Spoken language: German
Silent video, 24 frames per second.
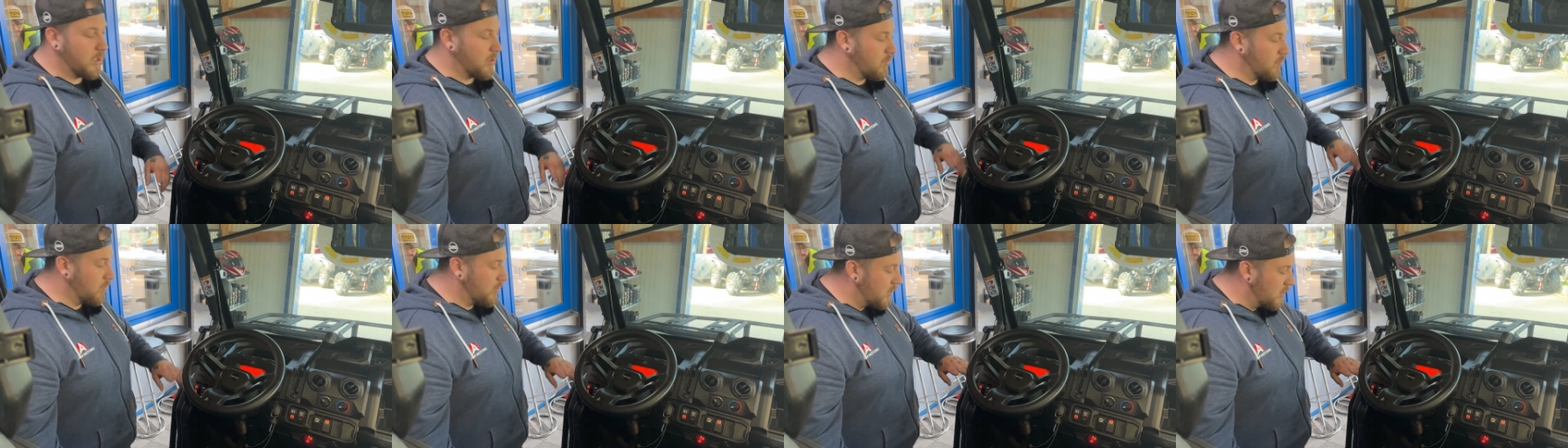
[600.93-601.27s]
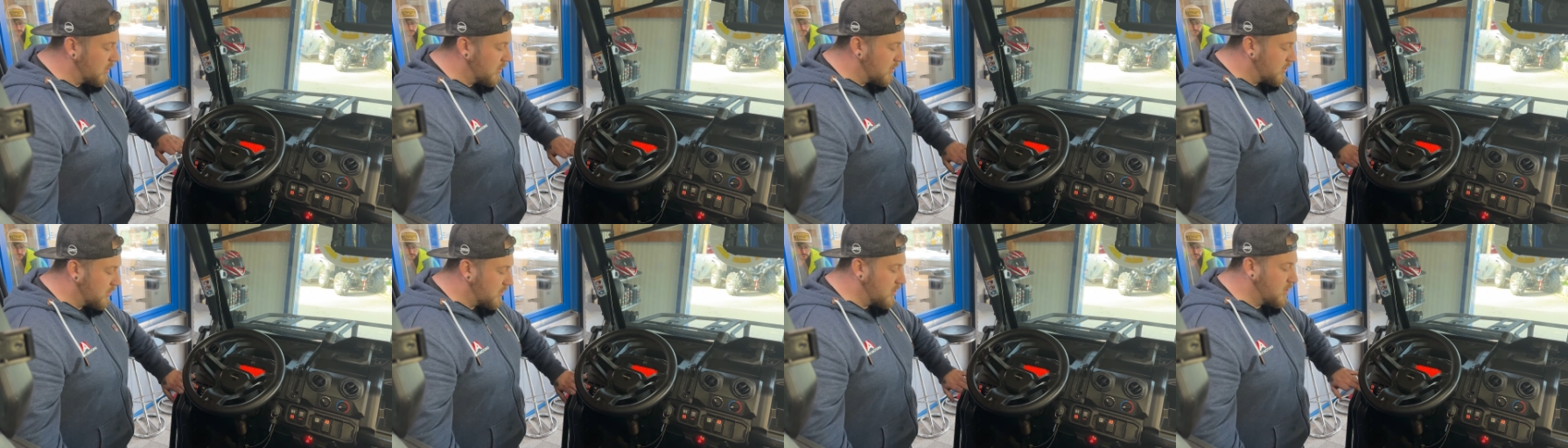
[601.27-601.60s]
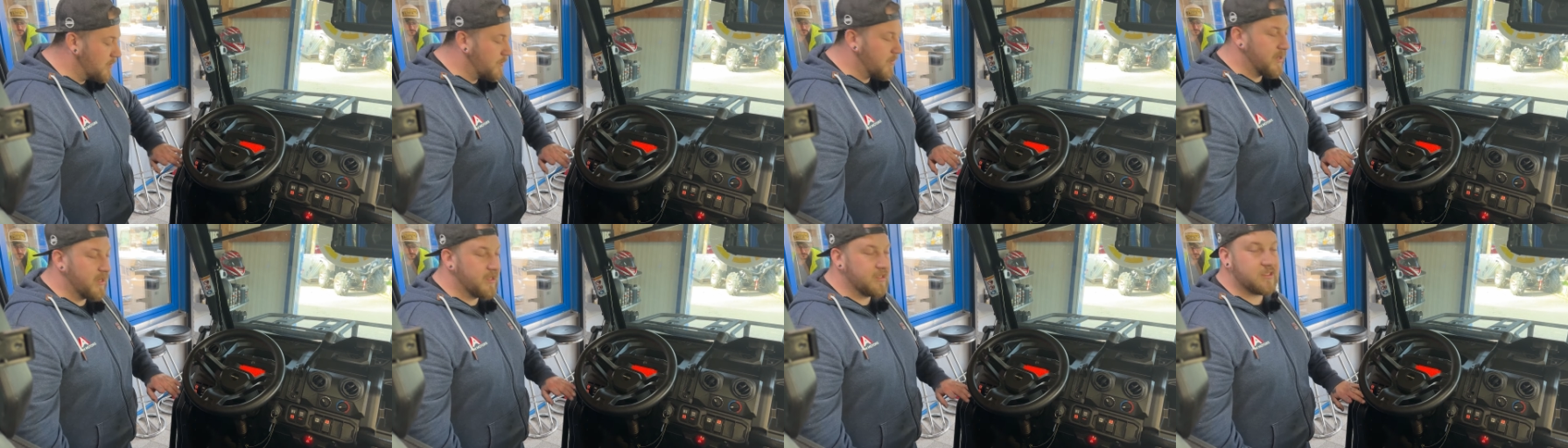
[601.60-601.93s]
auch.
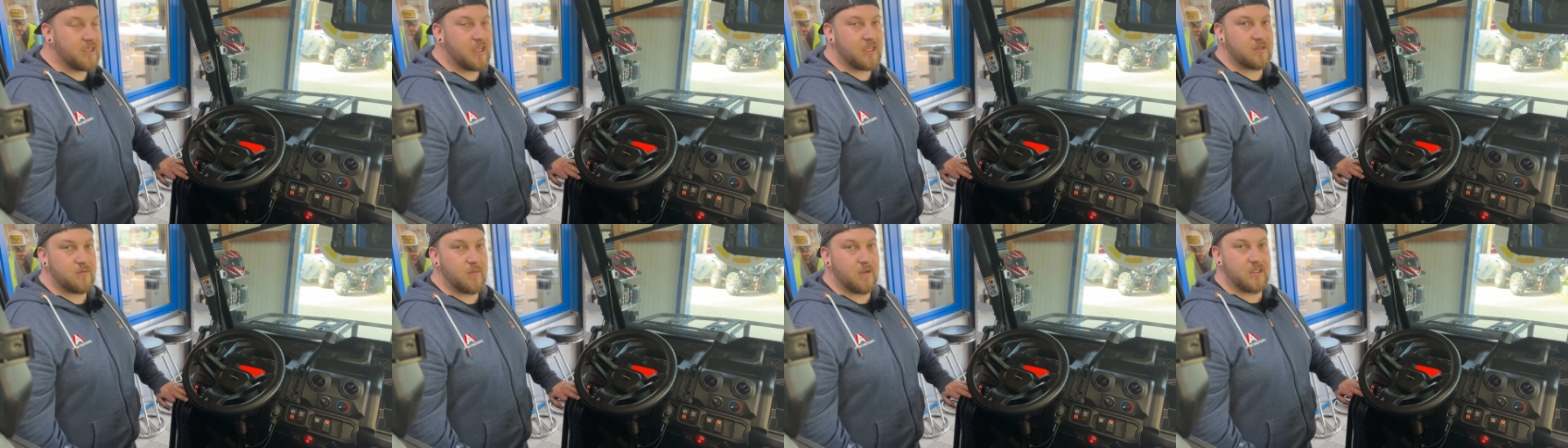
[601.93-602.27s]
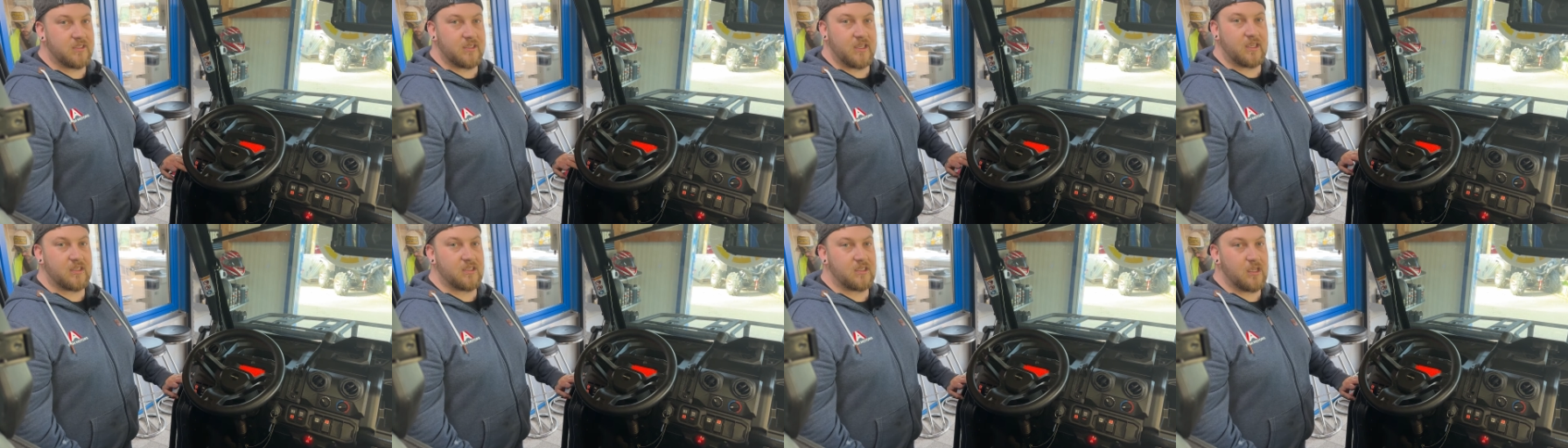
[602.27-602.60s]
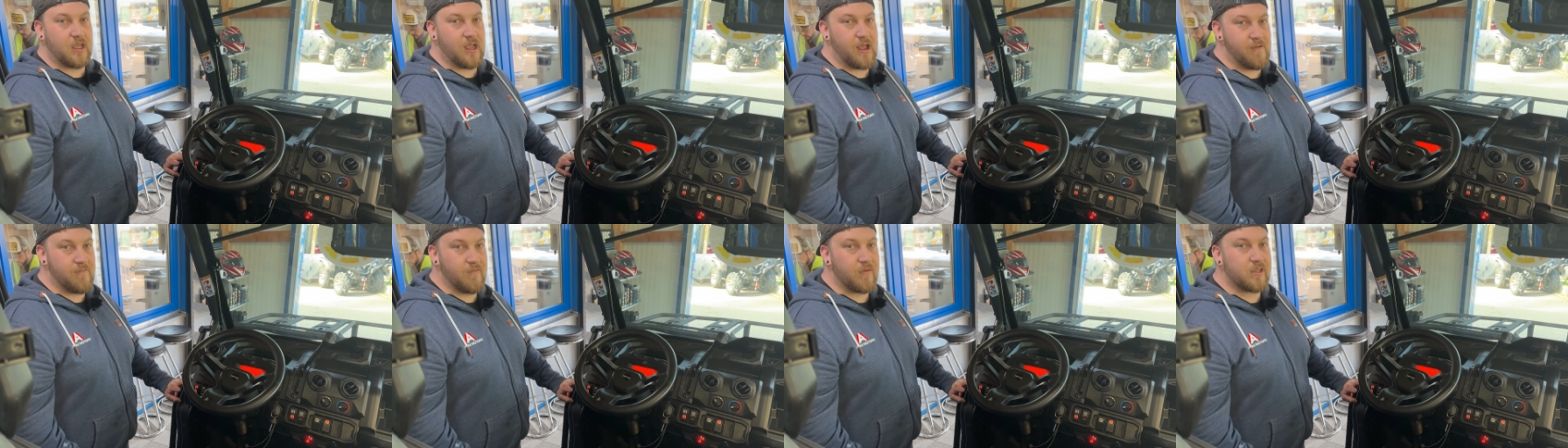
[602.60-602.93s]
Hier bei der 6x6
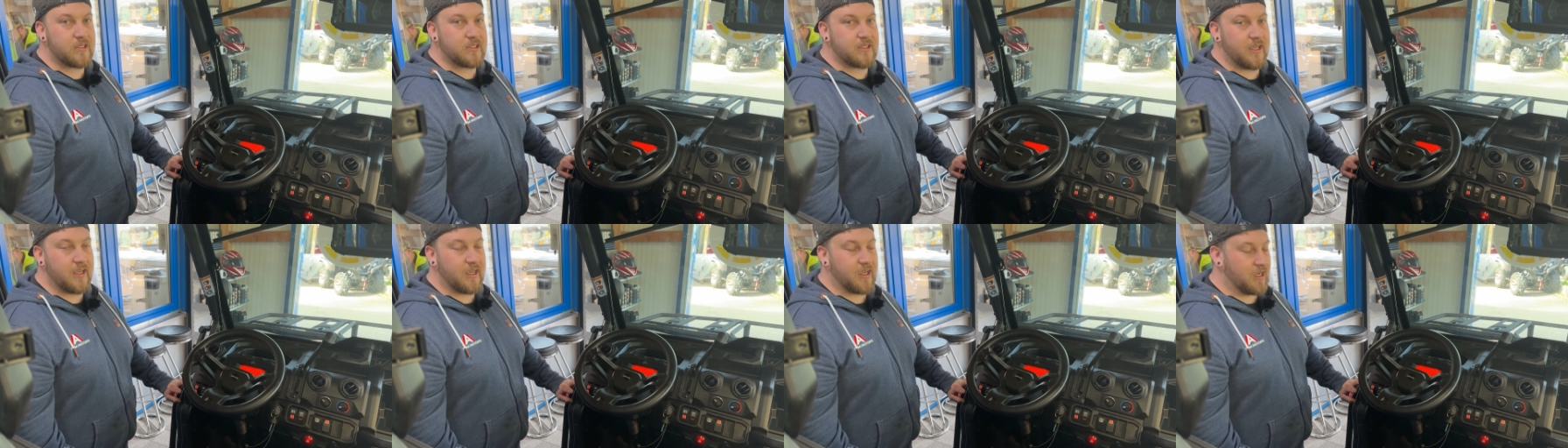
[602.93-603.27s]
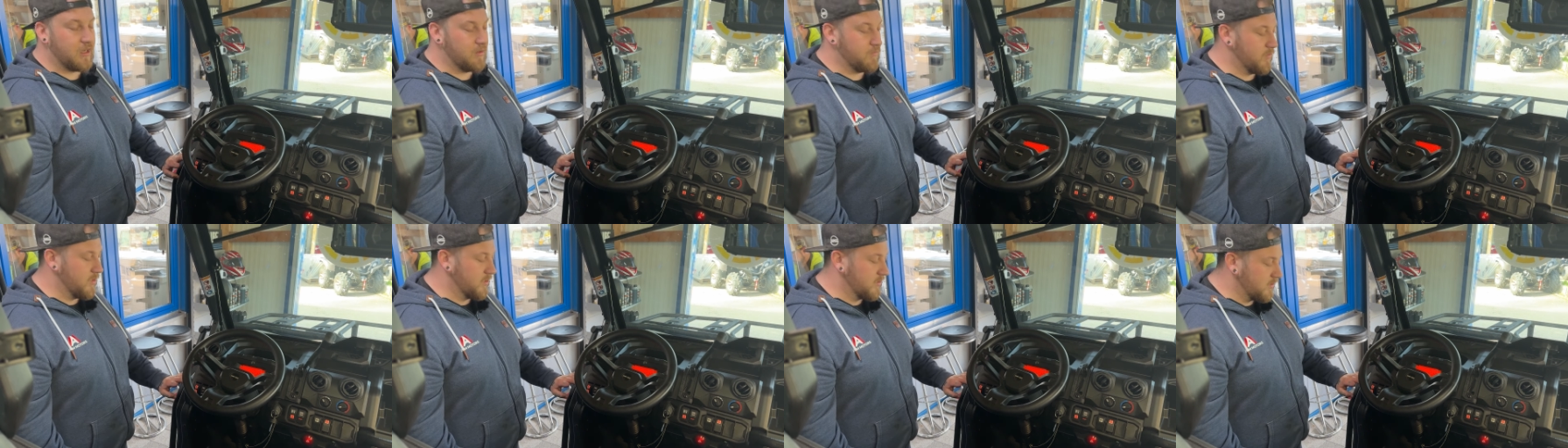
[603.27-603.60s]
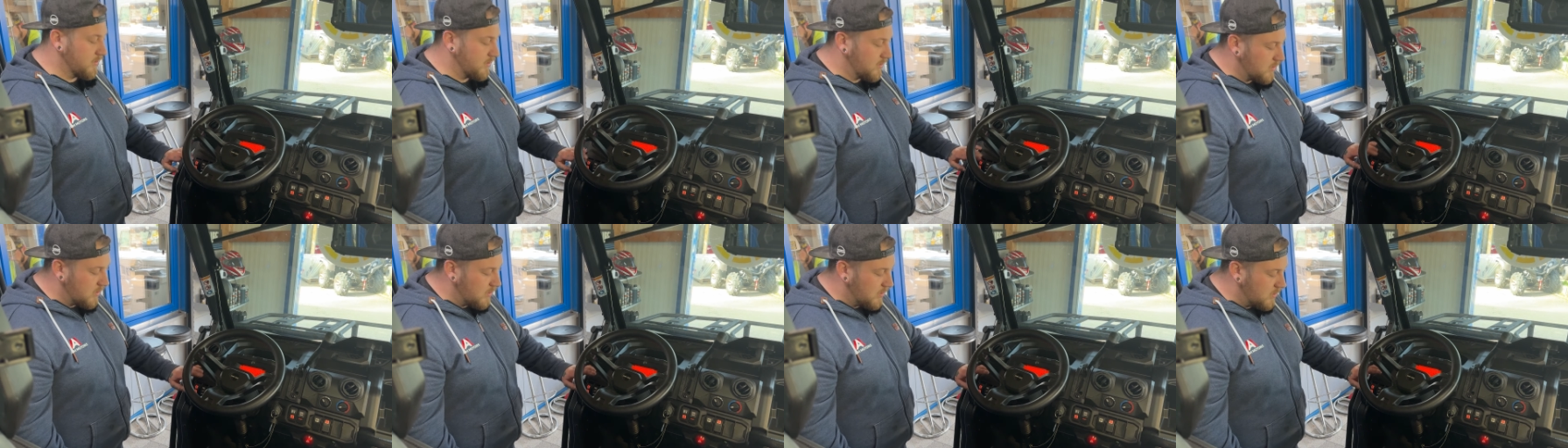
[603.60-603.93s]
haben wir es
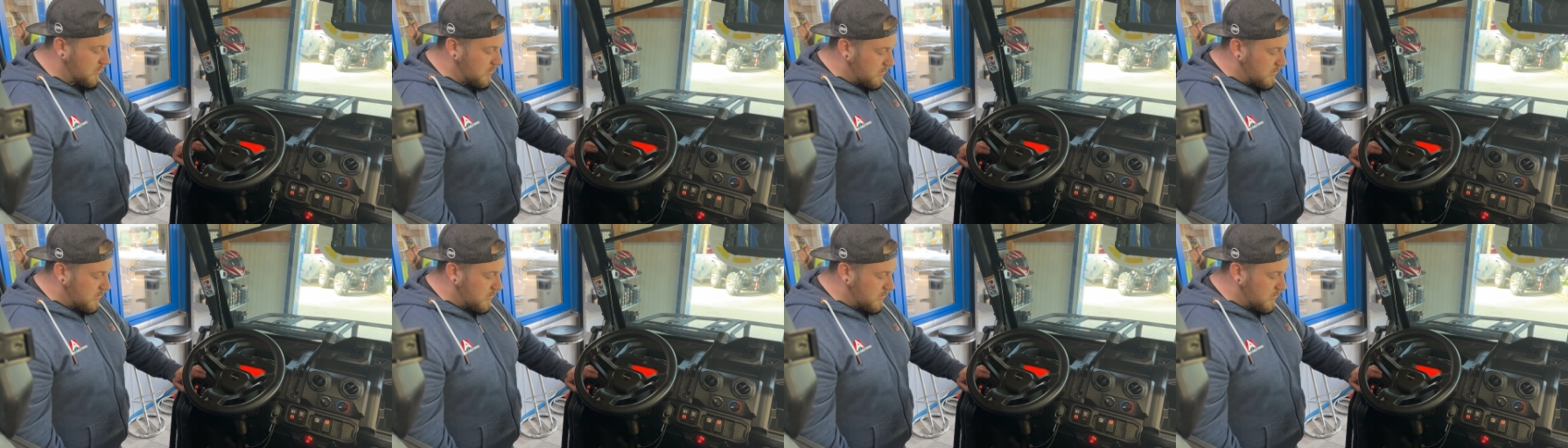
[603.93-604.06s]
serienmäßig.